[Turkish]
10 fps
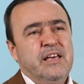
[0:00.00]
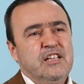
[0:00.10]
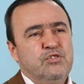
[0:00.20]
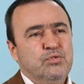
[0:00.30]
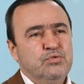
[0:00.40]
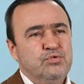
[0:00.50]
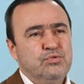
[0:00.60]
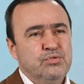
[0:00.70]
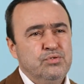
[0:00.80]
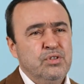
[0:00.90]
heyeti
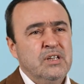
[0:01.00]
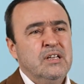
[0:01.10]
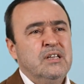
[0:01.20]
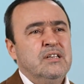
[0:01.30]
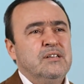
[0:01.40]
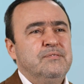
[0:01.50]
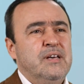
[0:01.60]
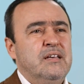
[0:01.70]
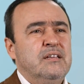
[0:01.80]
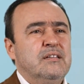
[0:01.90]
oluşturdu
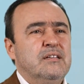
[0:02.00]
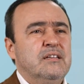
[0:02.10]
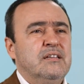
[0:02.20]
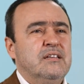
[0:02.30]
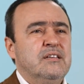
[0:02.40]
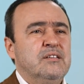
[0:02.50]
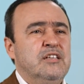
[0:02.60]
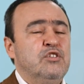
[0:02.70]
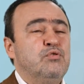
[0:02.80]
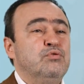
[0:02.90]
ve e,
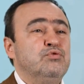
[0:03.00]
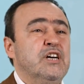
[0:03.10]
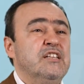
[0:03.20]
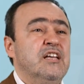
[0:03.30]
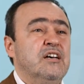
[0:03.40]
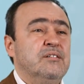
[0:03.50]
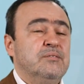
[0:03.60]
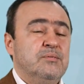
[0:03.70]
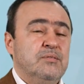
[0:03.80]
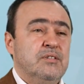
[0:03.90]
ilk konuşan da
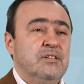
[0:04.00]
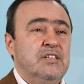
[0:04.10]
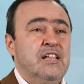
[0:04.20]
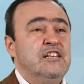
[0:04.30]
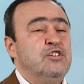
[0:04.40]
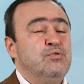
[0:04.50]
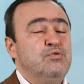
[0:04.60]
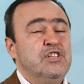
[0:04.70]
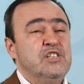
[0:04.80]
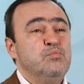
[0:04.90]
e, ileride
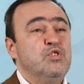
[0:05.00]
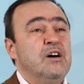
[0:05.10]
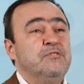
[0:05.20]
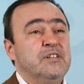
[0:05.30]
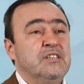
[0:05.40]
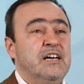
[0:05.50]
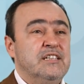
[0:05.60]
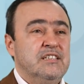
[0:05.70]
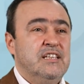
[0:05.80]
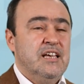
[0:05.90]
göreceğiz
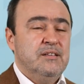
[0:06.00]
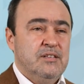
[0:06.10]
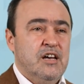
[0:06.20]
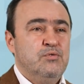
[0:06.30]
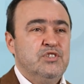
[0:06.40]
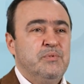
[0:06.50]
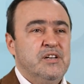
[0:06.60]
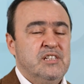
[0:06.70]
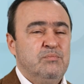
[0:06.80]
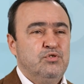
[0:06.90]
münafıklar diye daha önce
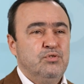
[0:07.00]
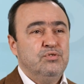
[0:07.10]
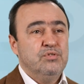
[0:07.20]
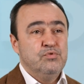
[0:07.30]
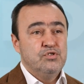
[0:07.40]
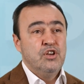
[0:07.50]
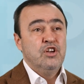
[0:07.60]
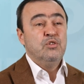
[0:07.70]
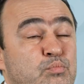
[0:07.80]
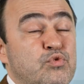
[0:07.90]
bahsetmiş olduğumuz
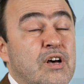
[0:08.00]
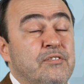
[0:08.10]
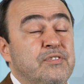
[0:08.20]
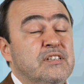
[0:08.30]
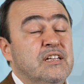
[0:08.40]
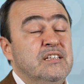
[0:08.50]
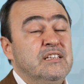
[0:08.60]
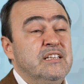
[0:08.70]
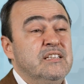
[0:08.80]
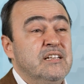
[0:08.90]

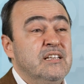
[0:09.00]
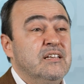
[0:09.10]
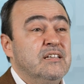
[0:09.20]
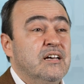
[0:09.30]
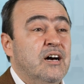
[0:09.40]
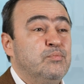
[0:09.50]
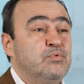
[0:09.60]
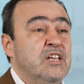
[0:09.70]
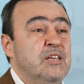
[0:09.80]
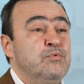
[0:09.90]
münafıkların lideri
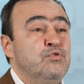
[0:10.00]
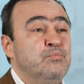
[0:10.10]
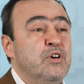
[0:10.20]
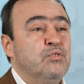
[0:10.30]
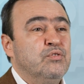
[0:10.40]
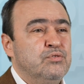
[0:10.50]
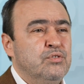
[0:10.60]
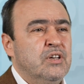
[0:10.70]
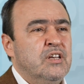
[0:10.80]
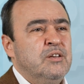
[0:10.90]
Abdullah İbni Übey
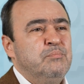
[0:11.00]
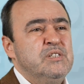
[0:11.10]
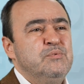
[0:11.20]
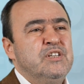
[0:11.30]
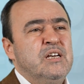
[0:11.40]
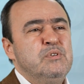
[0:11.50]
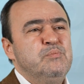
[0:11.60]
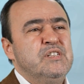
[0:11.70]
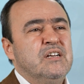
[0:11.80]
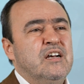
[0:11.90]
oldu Bizim şehrimiz
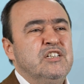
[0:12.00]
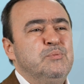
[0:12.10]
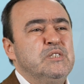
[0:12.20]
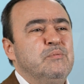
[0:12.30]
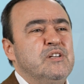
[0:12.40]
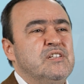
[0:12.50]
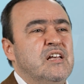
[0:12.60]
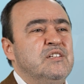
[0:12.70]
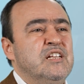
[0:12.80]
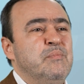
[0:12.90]
bize karşı bir zaman
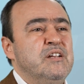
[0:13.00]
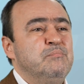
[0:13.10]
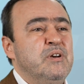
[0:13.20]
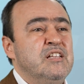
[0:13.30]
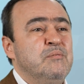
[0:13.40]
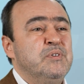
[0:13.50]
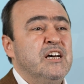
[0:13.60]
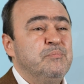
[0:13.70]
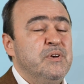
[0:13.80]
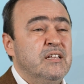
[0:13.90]
saldırıya meydan
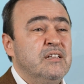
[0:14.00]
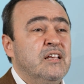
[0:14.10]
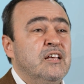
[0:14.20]
bırakmayan